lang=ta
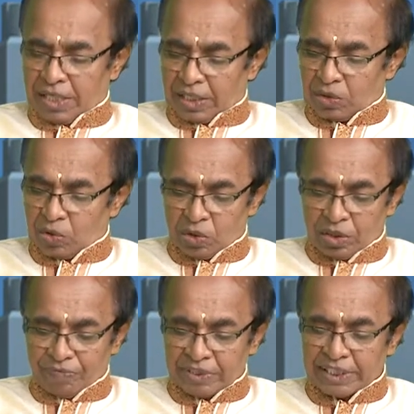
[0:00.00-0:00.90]
அத்தோடு
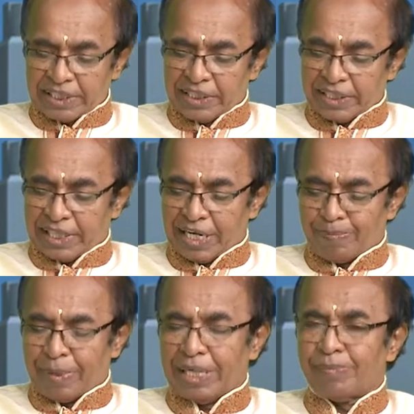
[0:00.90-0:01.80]

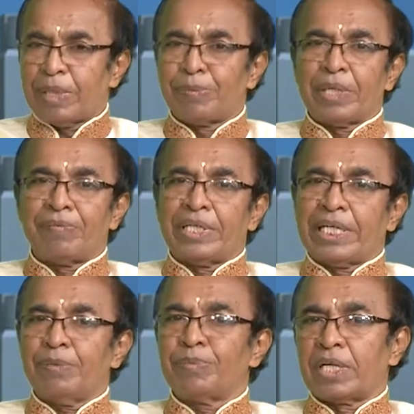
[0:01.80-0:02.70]
விஷஜந்துக்களால் பயம்
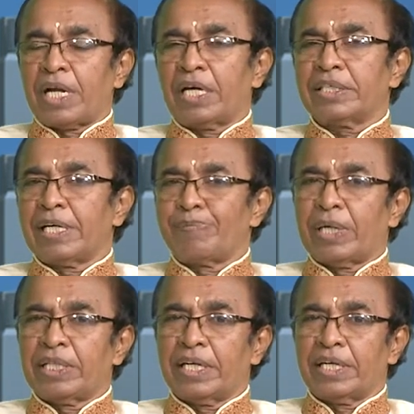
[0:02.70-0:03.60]
என்பனவற்றையும் இந்த ராகு
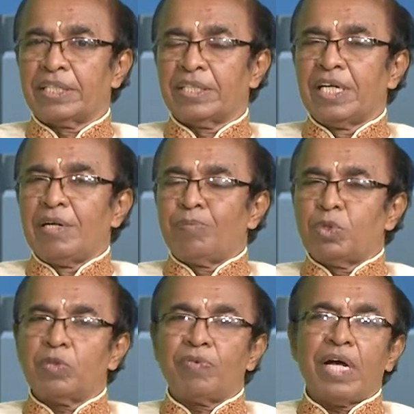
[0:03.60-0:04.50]
ஏற்படுத்துகின்றது
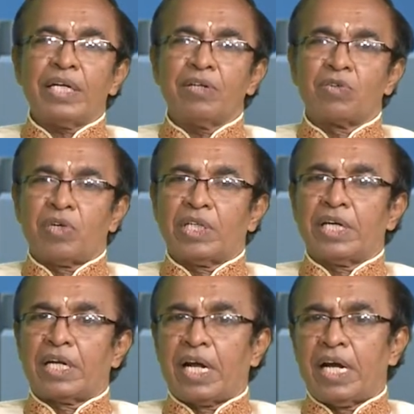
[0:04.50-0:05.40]
பொதுவாக
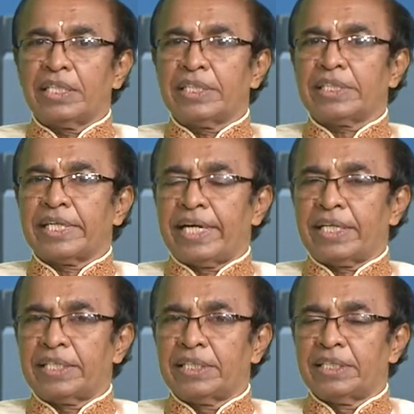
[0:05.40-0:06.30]
ஒருவருக்கு ராகு தசை
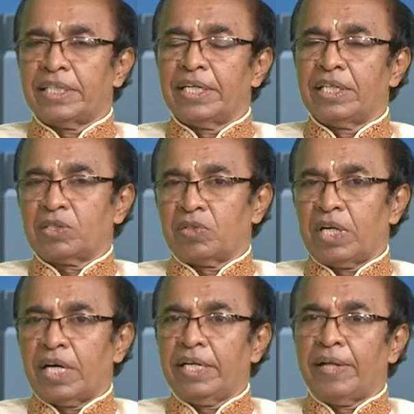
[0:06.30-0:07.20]
நடக்குது என்று
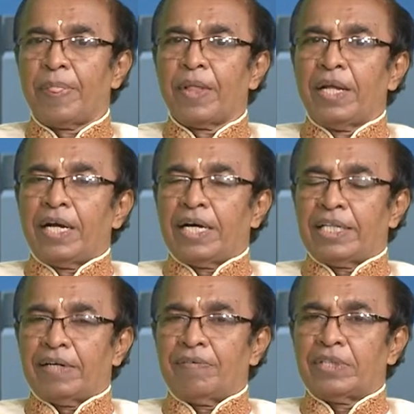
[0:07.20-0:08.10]
சொன்னாலே
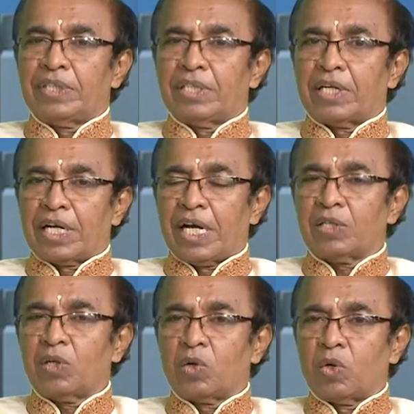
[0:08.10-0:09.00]
அதாவது
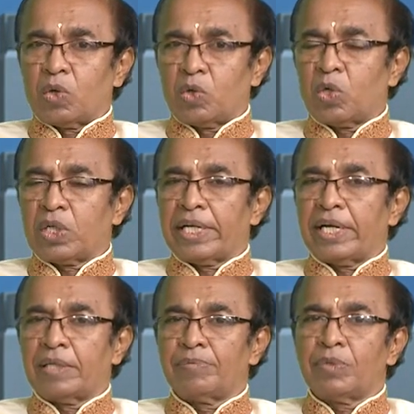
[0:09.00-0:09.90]
ராகு
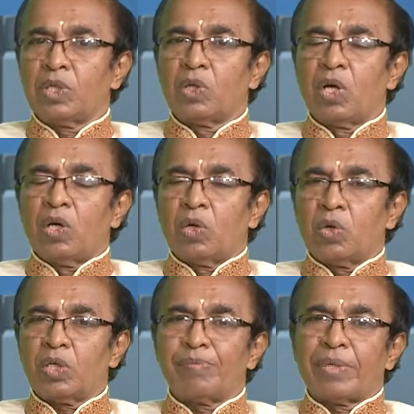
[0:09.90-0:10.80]
ரோகக்கிரகம்
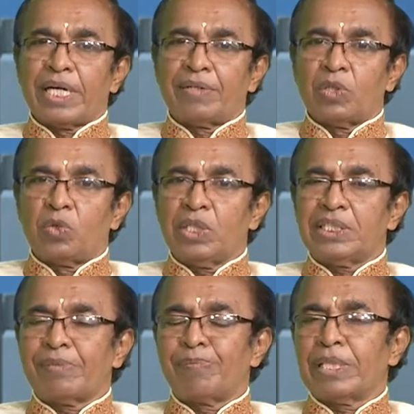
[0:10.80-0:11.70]
ரோகம் அதாவது
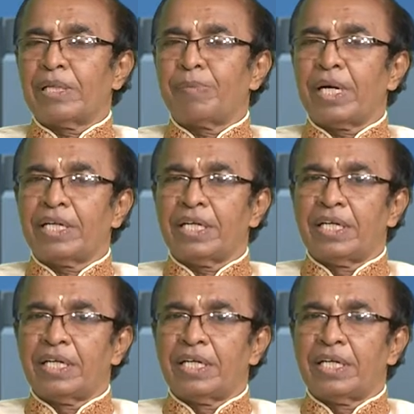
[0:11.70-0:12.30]
நோய் சம்பந்தமான